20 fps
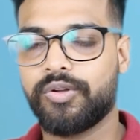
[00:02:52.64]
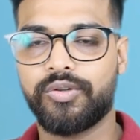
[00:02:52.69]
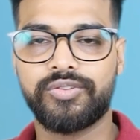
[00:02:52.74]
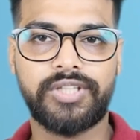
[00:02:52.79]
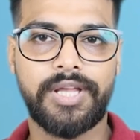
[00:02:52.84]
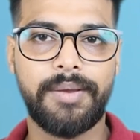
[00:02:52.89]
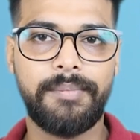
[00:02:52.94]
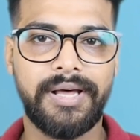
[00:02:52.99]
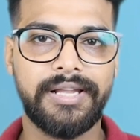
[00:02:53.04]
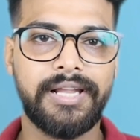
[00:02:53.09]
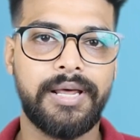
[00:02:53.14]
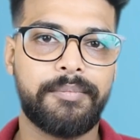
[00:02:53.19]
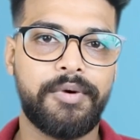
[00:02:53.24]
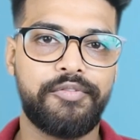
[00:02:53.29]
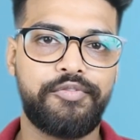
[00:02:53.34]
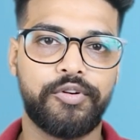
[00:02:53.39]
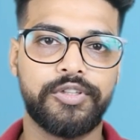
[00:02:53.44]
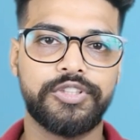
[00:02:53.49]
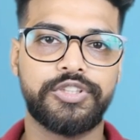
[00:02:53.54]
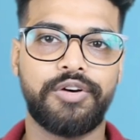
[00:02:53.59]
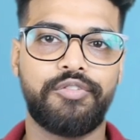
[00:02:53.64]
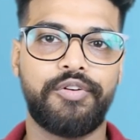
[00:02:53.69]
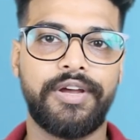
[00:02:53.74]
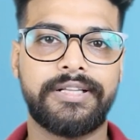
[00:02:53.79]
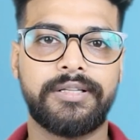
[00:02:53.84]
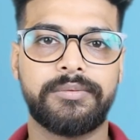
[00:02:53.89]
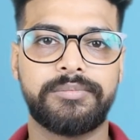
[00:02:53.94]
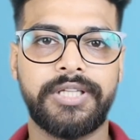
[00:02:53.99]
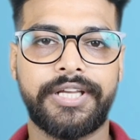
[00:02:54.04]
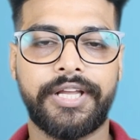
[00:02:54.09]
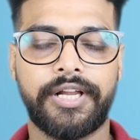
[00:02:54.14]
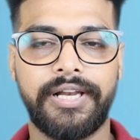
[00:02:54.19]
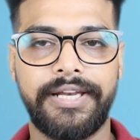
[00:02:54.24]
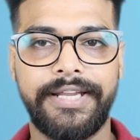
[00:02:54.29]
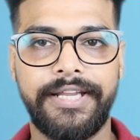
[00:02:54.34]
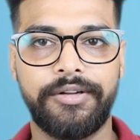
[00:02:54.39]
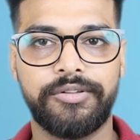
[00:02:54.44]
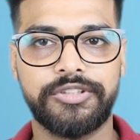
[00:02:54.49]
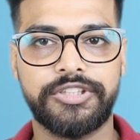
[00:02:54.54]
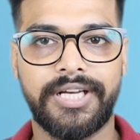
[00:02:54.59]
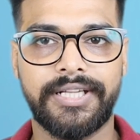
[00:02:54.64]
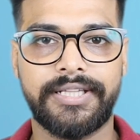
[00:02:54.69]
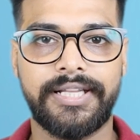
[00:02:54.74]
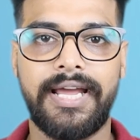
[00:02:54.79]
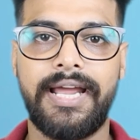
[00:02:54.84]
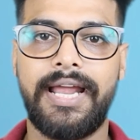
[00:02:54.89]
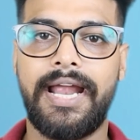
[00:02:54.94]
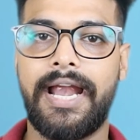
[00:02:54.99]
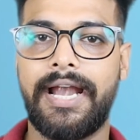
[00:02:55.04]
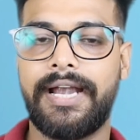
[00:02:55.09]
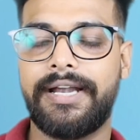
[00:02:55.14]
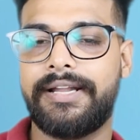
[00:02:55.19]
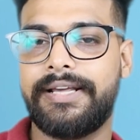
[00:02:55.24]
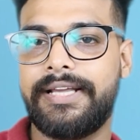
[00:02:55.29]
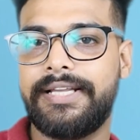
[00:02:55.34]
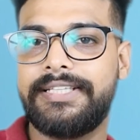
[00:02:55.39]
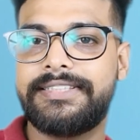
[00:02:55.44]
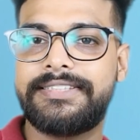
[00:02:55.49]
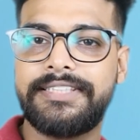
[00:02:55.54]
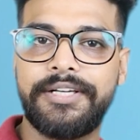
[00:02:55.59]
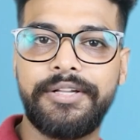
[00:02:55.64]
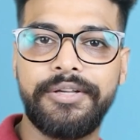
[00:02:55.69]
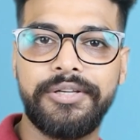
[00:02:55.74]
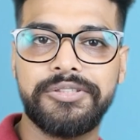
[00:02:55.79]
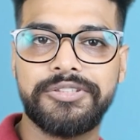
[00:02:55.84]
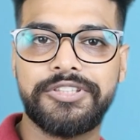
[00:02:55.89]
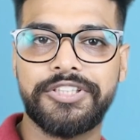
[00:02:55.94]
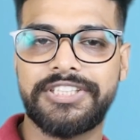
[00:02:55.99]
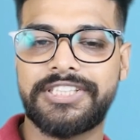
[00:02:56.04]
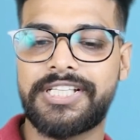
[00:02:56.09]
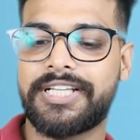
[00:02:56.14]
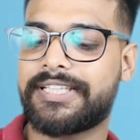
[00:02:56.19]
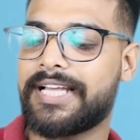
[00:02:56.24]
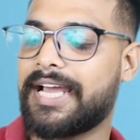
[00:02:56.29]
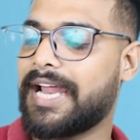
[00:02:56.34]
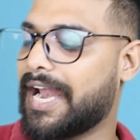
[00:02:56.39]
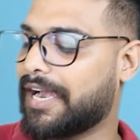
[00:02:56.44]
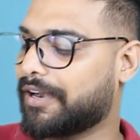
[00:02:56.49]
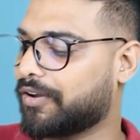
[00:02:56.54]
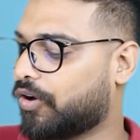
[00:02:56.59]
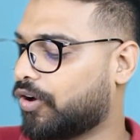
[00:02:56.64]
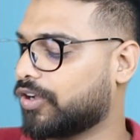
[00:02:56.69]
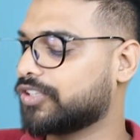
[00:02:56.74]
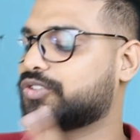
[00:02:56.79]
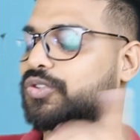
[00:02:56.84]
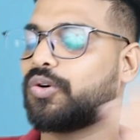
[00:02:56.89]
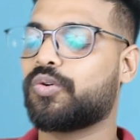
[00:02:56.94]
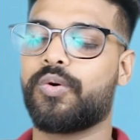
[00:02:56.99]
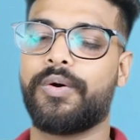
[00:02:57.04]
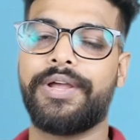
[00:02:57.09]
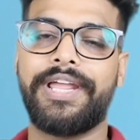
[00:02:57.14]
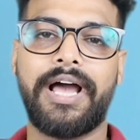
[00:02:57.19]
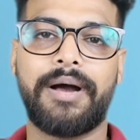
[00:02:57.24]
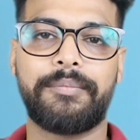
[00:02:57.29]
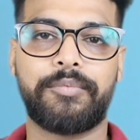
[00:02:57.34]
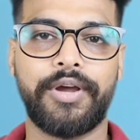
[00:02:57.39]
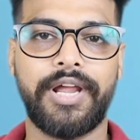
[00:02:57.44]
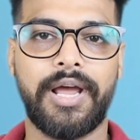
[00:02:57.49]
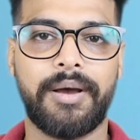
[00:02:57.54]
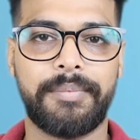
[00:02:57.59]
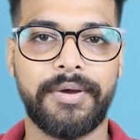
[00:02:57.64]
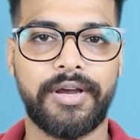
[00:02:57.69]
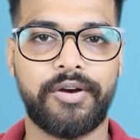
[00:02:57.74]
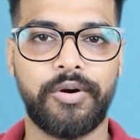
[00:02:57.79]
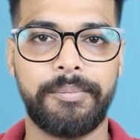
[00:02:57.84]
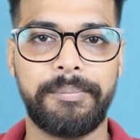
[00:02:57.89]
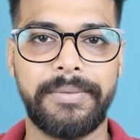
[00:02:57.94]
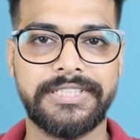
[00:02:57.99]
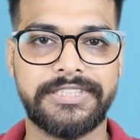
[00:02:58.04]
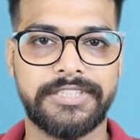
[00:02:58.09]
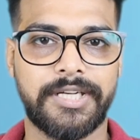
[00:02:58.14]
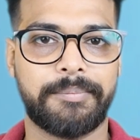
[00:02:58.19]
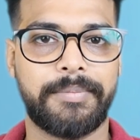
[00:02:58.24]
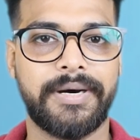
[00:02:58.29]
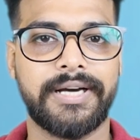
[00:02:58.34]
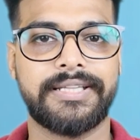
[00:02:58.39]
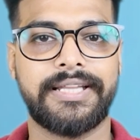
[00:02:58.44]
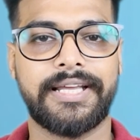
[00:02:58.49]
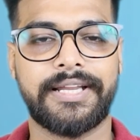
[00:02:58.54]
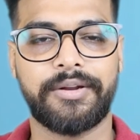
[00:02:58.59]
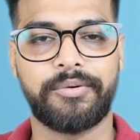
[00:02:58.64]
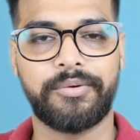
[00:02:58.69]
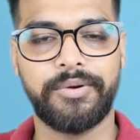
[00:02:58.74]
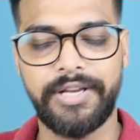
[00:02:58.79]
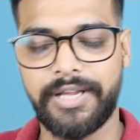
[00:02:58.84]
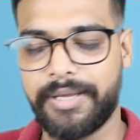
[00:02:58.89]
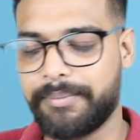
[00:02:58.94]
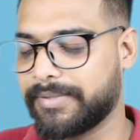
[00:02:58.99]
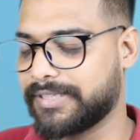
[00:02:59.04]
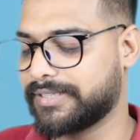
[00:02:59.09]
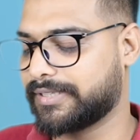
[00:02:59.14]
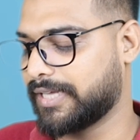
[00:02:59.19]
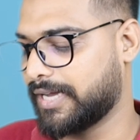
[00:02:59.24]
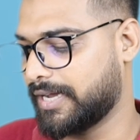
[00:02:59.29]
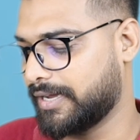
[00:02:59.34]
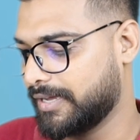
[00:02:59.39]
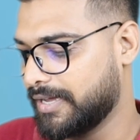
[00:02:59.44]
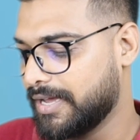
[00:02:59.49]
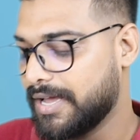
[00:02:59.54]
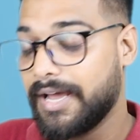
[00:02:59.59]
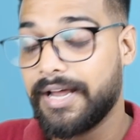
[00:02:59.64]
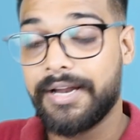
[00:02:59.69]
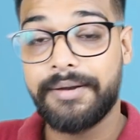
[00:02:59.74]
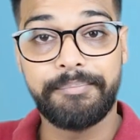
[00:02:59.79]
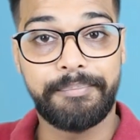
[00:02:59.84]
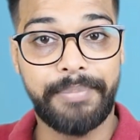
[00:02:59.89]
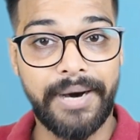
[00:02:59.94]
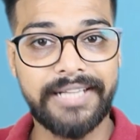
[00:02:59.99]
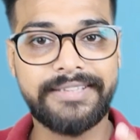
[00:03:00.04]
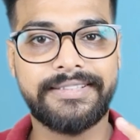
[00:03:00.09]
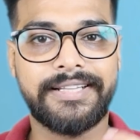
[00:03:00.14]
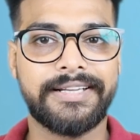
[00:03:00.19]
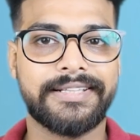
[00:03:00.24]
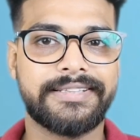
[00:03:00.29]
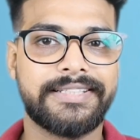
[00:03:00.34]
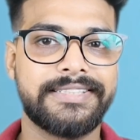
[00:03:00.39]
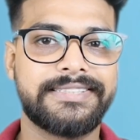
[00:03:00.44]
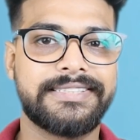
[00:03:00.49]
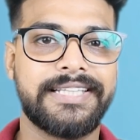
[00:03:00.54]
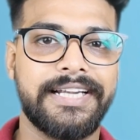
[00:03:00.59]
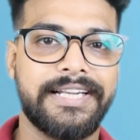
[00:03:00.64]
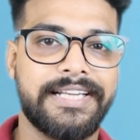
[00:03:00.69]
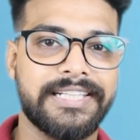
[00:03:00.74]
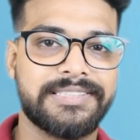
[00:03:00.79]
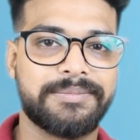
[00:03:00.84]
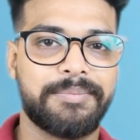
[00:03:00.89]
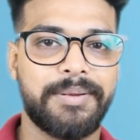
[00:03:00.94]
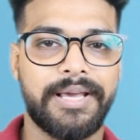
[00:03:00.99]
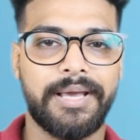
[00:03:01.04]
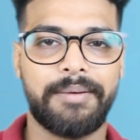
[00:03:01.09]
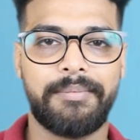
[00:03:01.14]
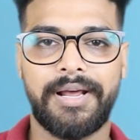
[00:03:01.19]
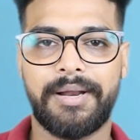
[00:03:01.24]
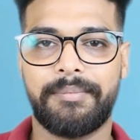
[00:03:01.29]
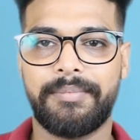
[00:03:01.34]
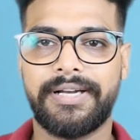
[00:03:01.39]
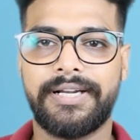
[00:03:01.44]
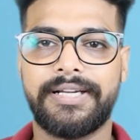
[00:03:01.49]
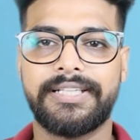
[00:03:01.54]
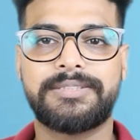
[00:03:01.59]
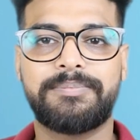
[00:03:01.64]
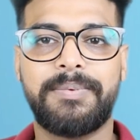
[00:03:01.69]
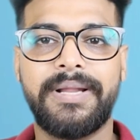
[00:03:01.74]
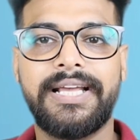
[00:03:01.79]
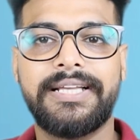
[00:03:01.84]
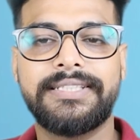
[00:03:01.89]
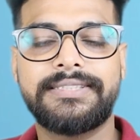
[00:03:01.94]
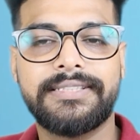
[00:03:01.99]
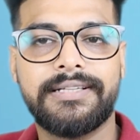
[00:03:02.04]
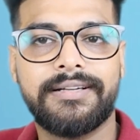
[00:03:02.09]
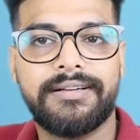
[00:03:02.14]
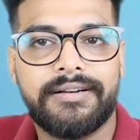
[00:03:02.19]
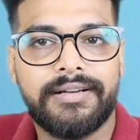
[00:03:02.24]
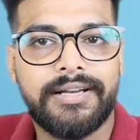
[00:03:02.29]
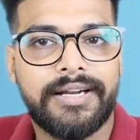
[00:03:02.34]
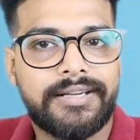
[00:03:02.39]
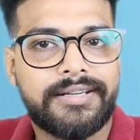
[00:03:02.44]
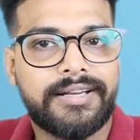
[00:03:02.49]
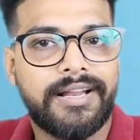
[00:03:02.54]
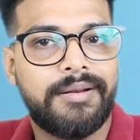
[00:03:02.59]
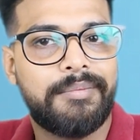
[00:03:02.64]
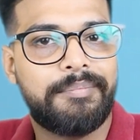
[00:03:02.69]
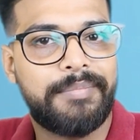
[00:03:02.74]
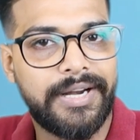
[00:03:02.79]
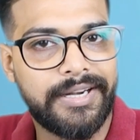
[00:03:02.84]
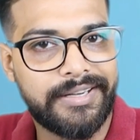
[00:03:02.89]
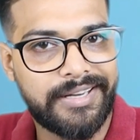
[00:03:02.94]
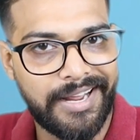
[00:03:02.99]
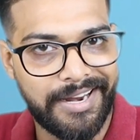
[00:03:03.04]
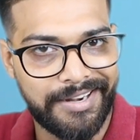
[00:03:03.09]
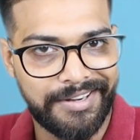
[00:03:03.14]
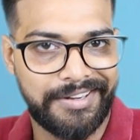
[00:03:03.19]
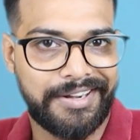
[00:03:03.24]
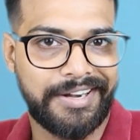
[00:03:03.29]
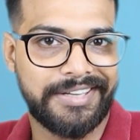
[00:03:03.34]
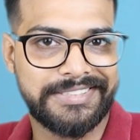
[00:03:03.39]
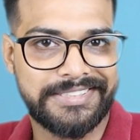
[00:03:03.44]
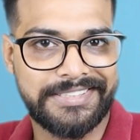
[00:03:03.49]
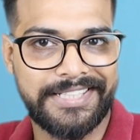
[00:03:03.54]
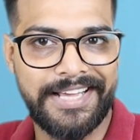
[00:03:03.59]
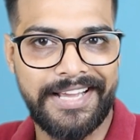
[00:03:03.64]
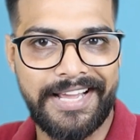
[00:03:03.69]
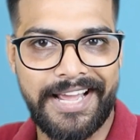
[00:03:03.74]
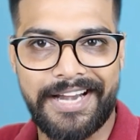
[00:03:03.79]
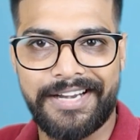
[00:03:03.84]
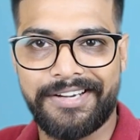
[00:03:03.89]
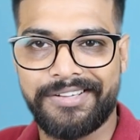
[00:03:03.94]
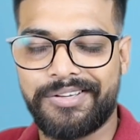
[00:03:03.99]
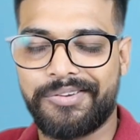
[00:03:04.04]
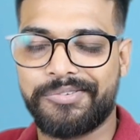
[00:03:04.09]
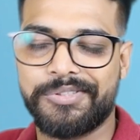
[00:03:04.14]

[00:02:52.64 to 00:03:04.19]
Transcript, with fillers: तो उसके बाद आपका फोन जो है वो एकदम से क्लीन हो जाता है एंड ईजी टू यूज़ हो जाता है एंड ऑल ऑल्सो कोई आपको यहाँ पे कोई मेजर बग देखने को नहीं मिलता है बात करते हैं इसकी डिस्प्ले के बारे में डिस्प्ले इज लिटिल बिट इंटरेस्टिंग एंड